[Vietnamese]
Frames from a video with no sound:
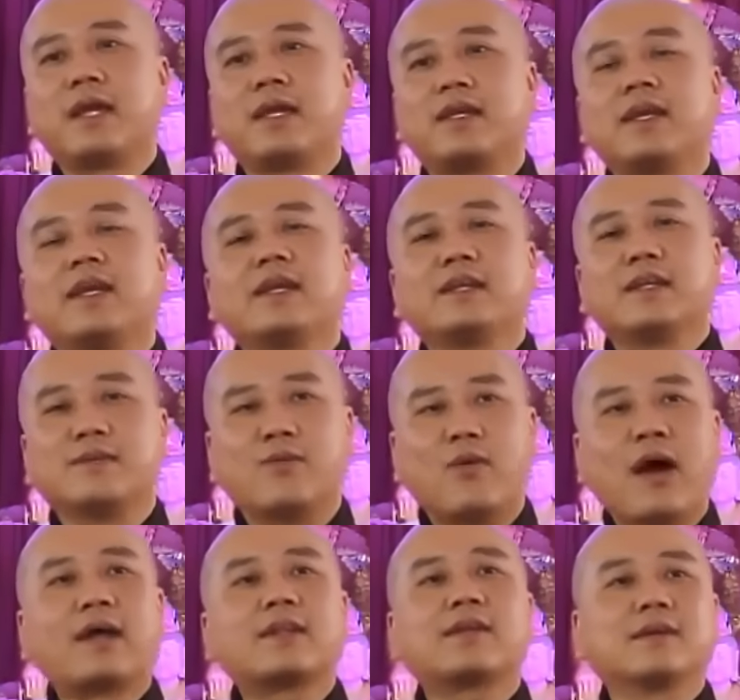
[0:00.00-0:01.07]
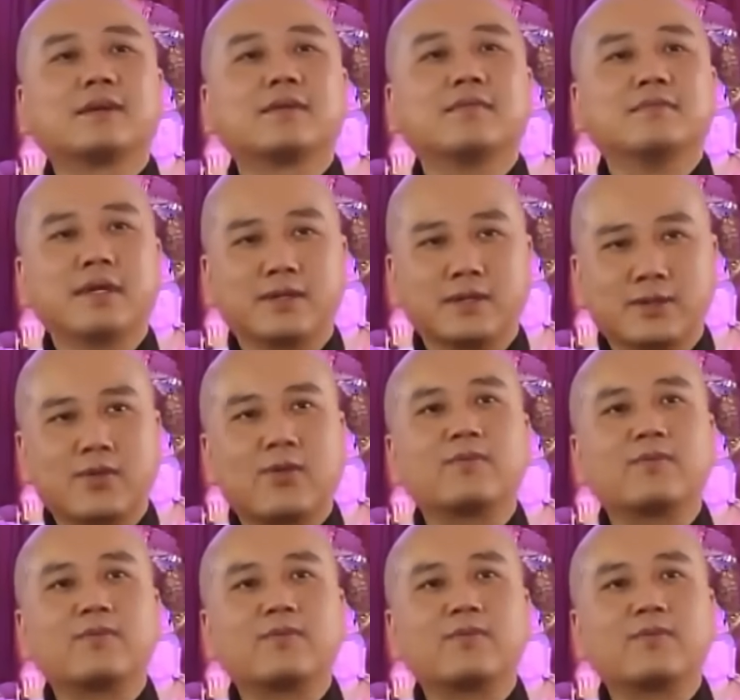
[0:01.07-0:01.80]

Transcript: này, thì quả thực mình